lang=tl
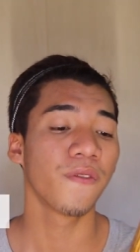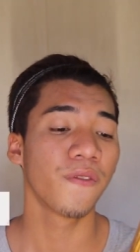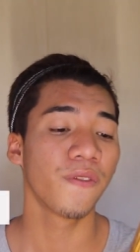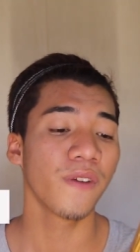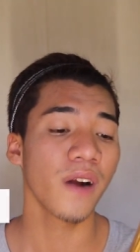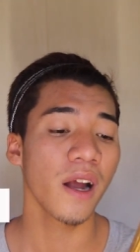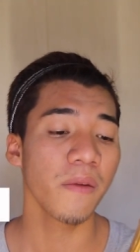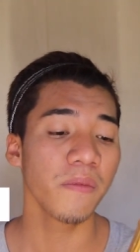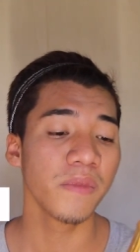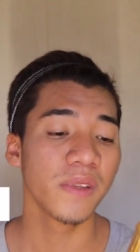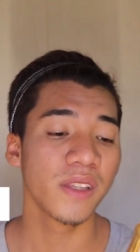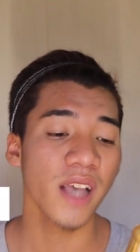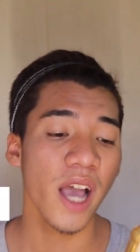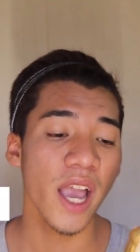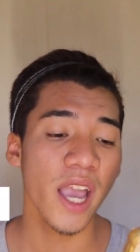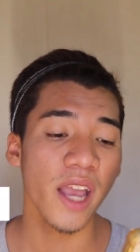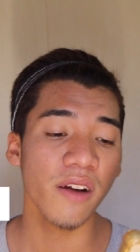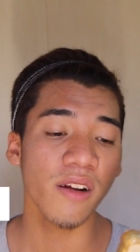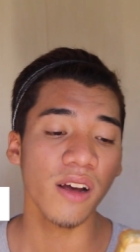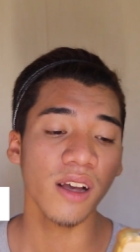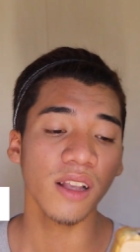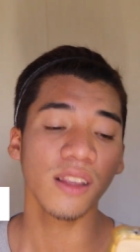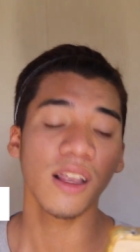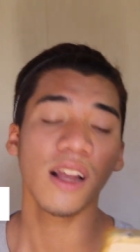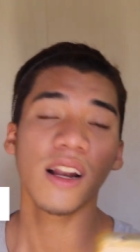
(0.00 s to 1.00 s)
from
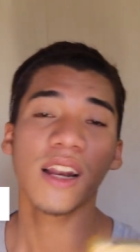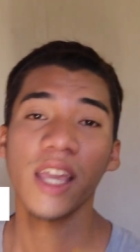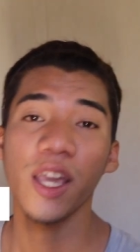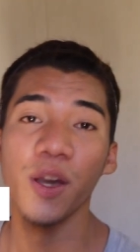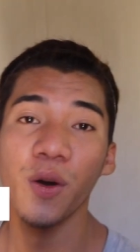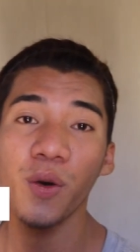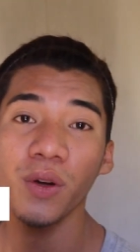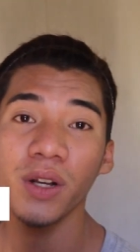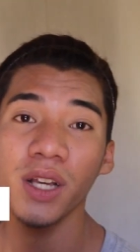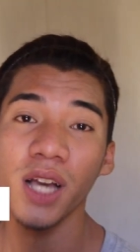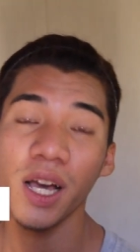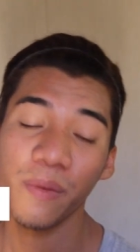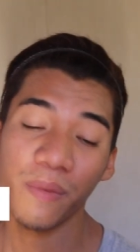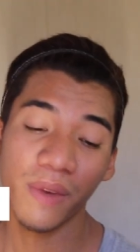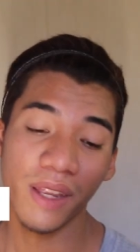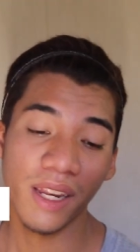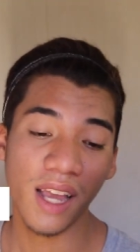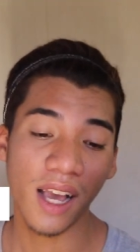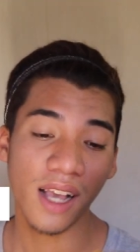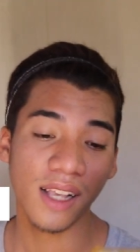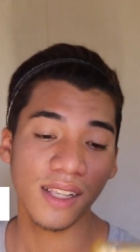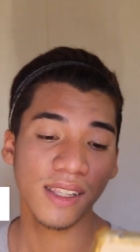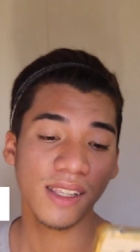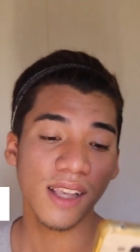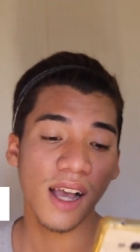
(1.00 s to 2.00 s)
Zaira Dalihog
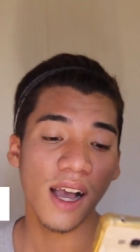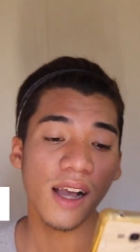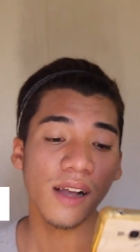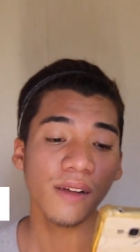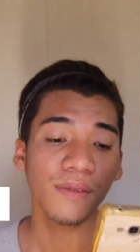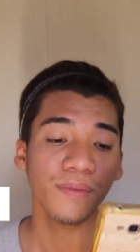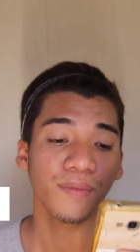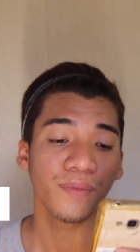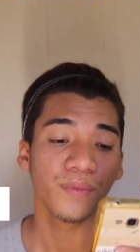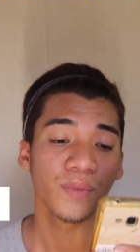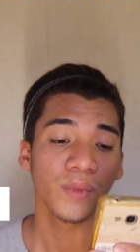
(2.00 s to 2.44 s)
Abinasa,